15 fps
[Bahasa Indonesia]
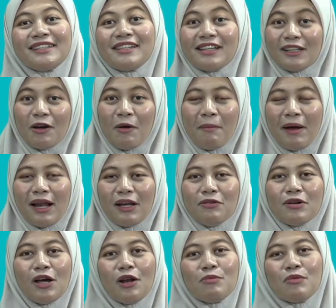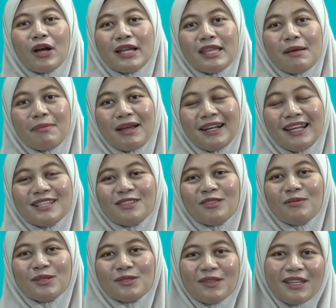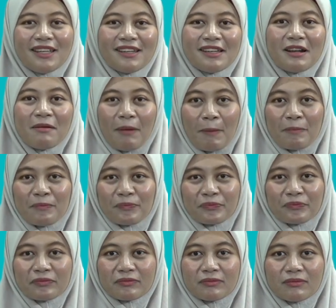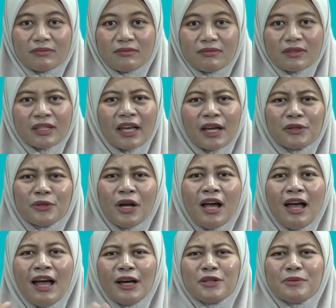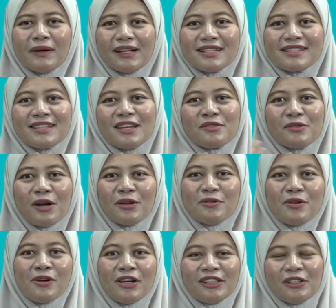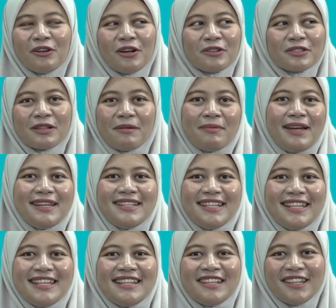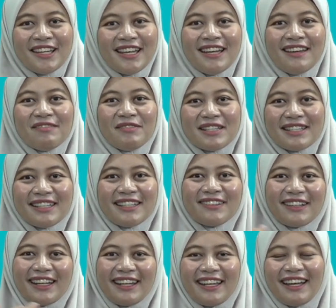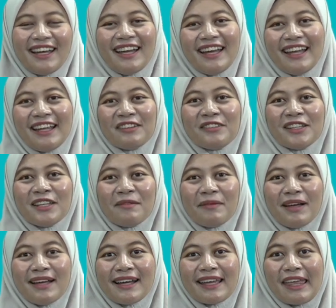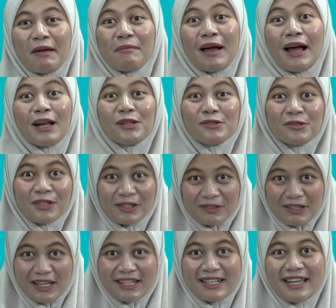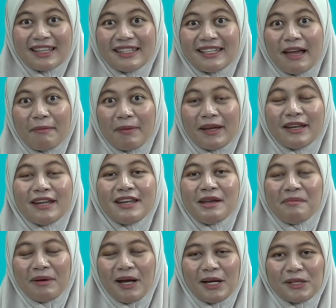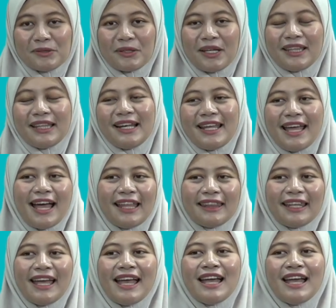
tidak tahu malu. Kalau mukanya panas itu maksudnya kira-kira apa? kayak aduh aduh panas nih aduh aduh nggak tahu harus ngapain nih gini biasanya gitu kan ya itu apa kayak malu gitu ya dia tidak pede dia malu kita lihat